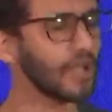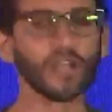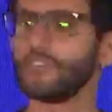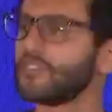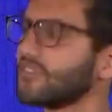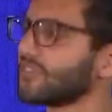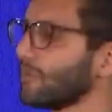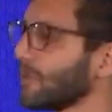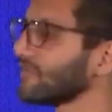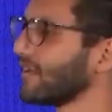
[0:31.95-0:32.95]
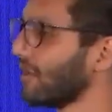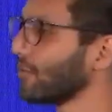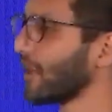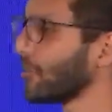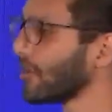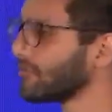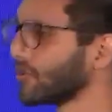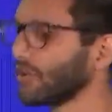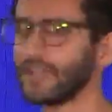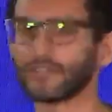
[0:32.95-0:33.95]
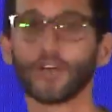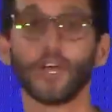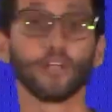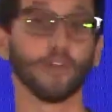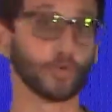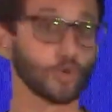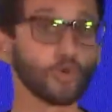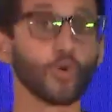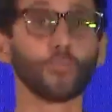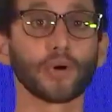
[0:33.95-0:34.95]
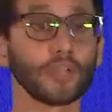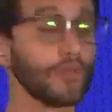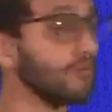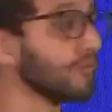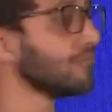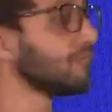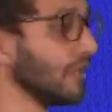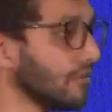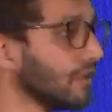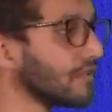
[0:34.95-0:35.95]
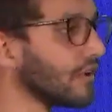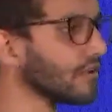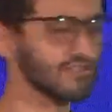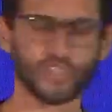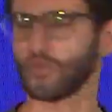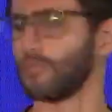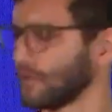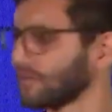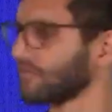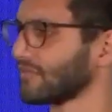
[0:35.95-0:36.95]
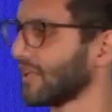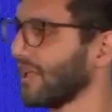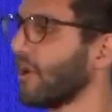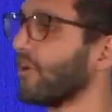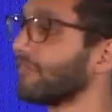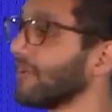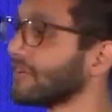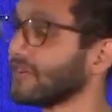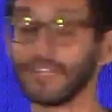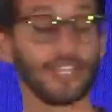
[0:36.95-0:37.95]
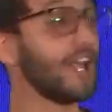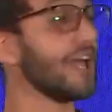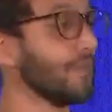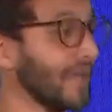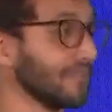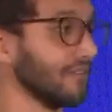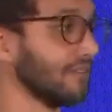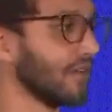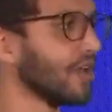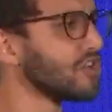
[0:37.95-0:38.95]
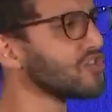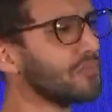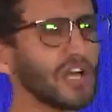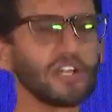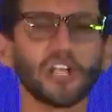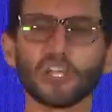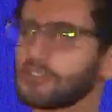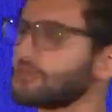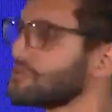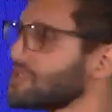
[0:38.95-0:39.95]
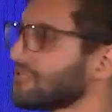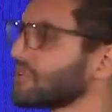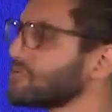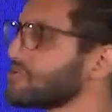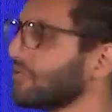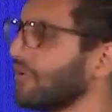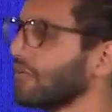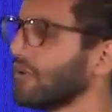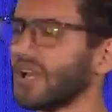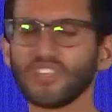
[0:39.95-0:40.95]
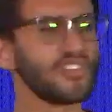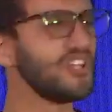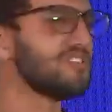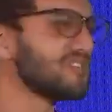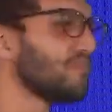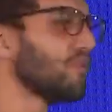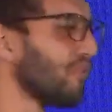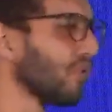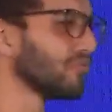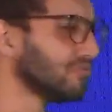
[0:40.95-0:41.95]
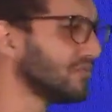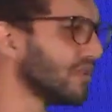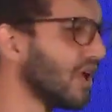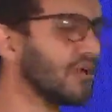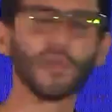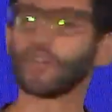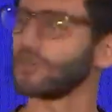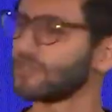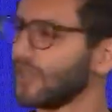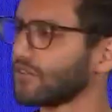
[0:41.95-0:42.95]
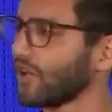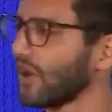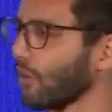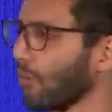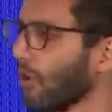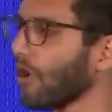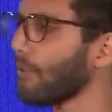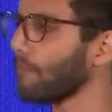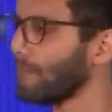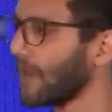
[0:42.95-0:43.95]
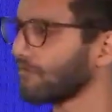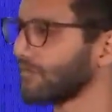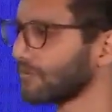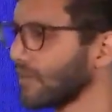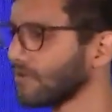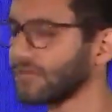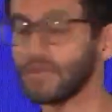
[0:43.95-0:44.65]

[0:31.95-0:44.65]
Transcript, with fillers: La vise, c'est sympa, c'est là où on apprend à vous connaître. Il y a votre nom, prénom, date de naissance et j'en passe. Enfin, il y a la MRZ. C'est plein de lettres, de chiffres et de chevrons, c'est illisible pour nous, mais un ordinateur la comprend parfaitement.